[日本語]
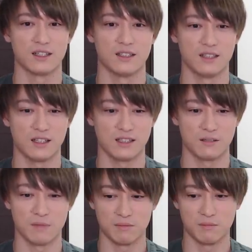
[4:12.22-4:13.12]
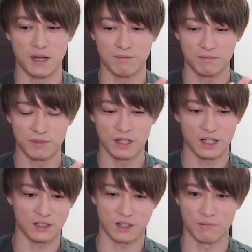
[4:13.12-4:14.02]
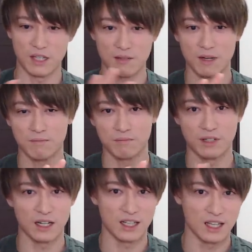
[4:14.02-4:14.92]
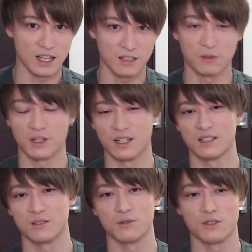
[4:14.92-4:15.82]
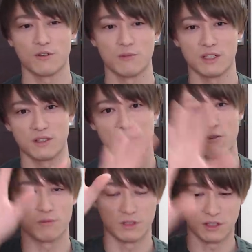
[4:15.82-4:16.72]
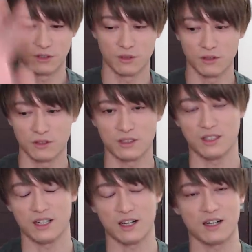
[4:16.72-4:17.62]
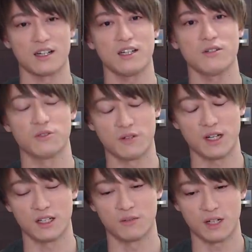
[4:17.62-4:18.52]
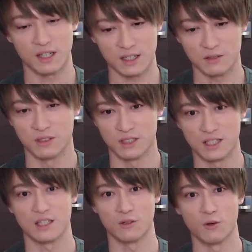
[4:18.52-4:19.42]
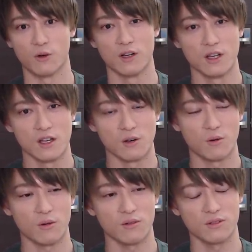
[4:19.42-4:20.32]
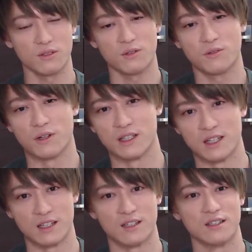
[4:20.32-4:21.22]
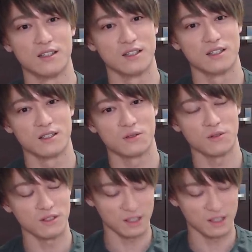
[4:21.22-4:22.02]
なんマップがーとか、ミニマップがねーとか、そういうコメントがこう、ドロドロって書かれるのはわかるんですけど、コールドーはね、そんなに